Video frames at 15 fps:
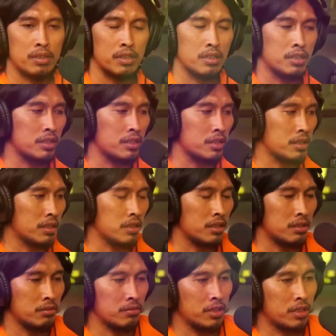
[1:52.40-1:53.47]
Kita kan
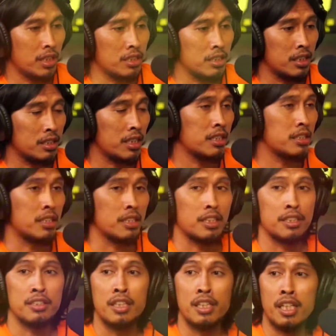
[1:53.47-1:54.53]
runner-up,
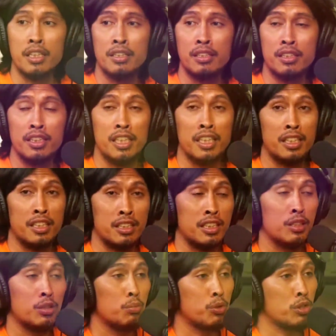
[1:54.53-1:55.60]
Piala Asia juga pernah
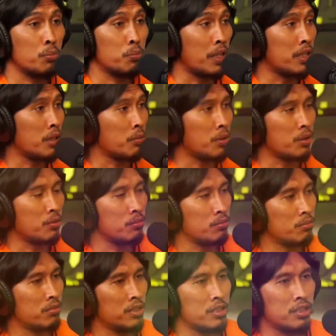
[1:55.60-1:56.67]
main,
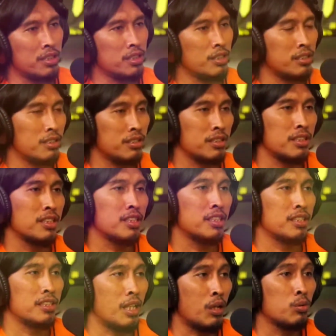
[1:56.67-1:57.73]
Lolos grup Piala Asia
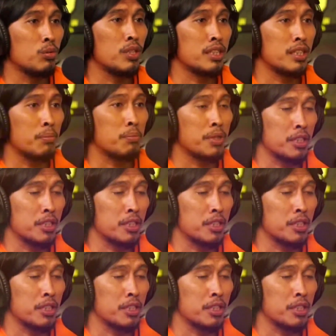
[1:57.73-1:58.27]
juga pernah,